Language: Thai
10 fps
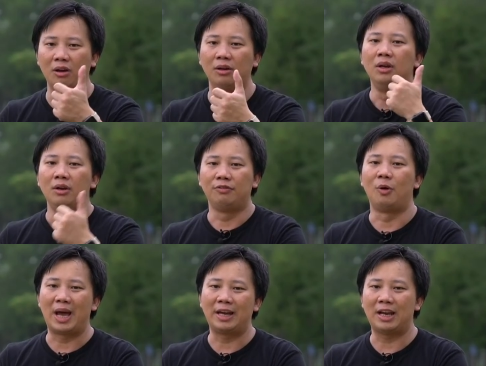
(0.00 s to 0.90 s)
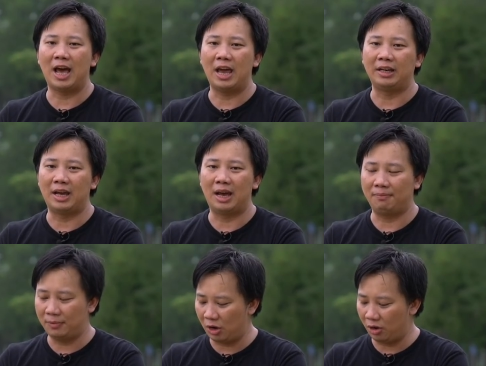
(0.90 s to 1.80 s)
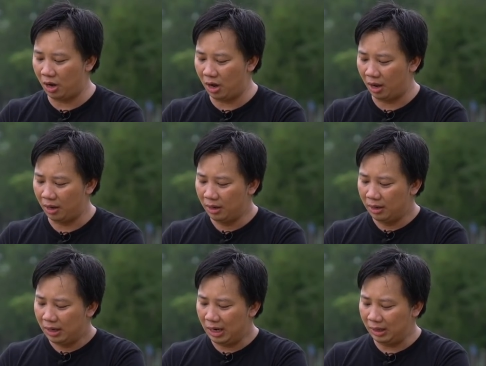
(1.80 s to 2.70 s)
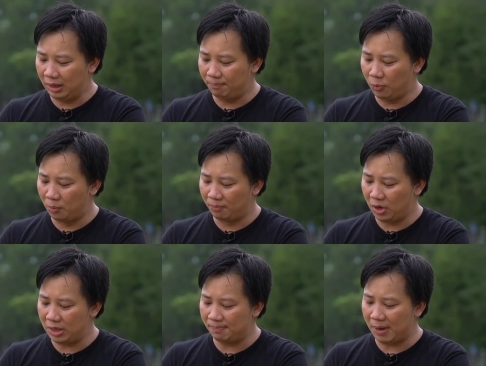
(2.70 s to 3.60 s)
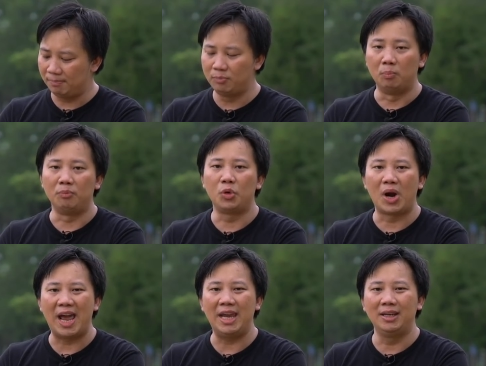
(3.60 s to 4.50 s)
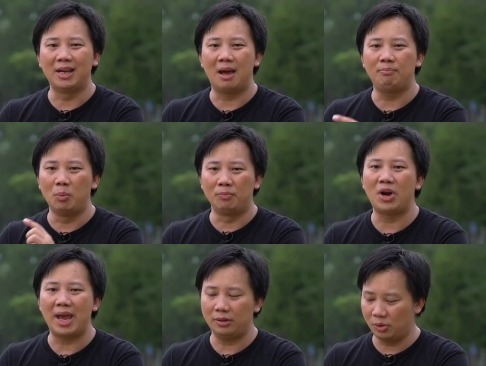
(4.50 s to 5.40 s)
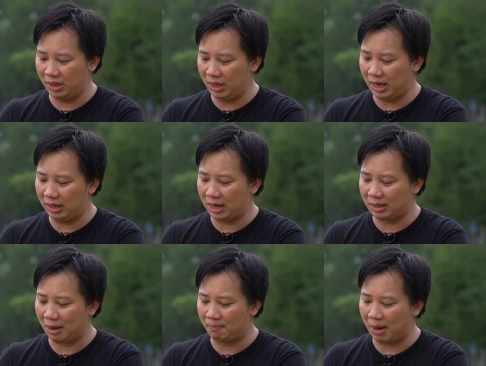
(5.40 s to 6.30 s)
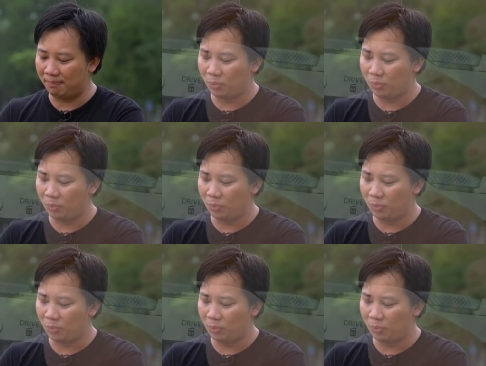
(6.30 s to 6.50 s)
ล็อกโฟกัสได้นะครับแล้วก็อีกหนึ่งปุ่มก็จะเป็นปุ่ม drive นะฮะปุ่ม drive ตัวนี้เองเนี่ยจะเป็น